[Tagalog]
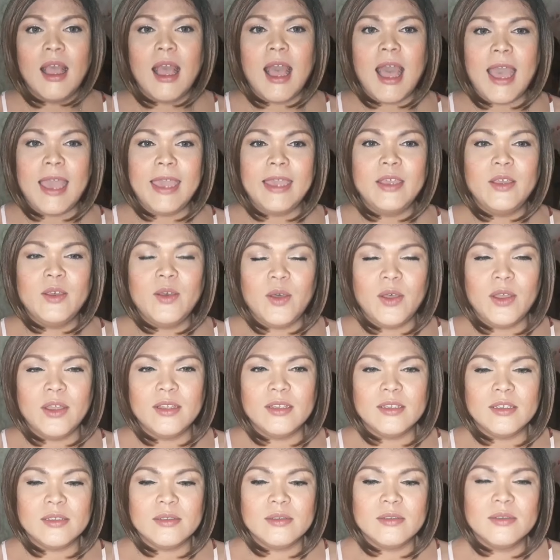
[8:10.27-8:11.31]

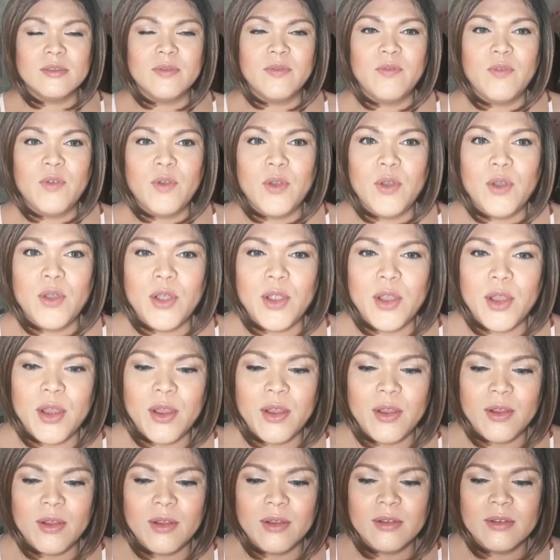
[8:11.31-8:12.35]
icon
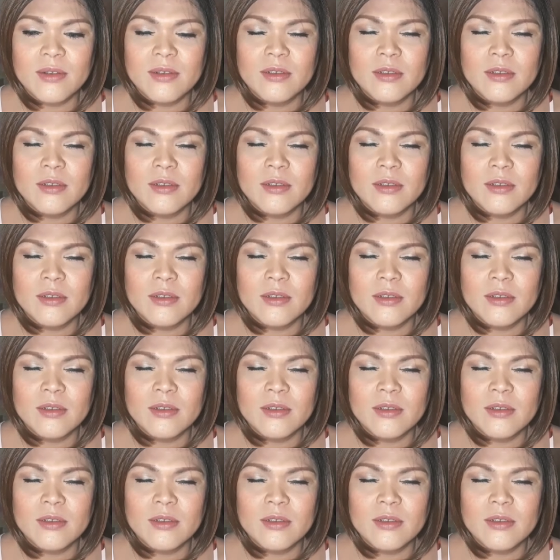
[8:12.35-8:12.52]
for